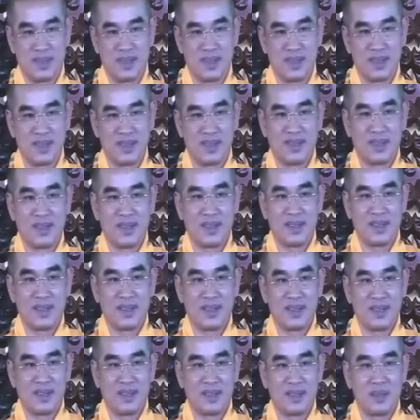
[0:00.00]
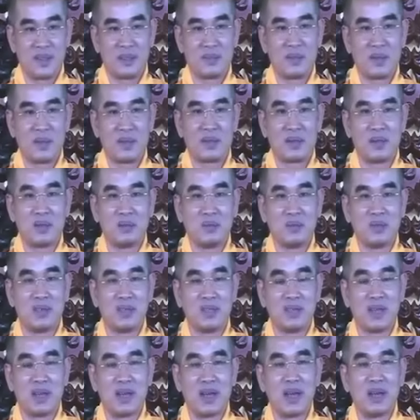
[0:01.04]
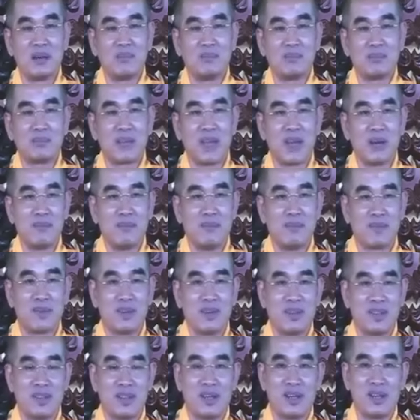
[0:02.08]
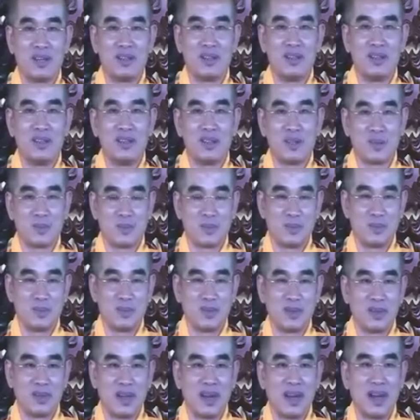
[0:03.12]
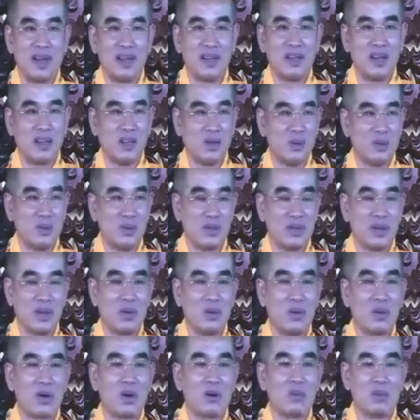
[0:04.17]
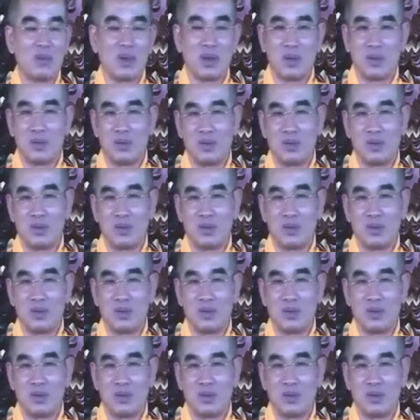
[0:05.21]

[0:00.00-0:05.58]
Đức Phật dụng từ là âm thầm có những lời di chúc, ai hiểu thì hiểu, không hiểu thì thôi vậy.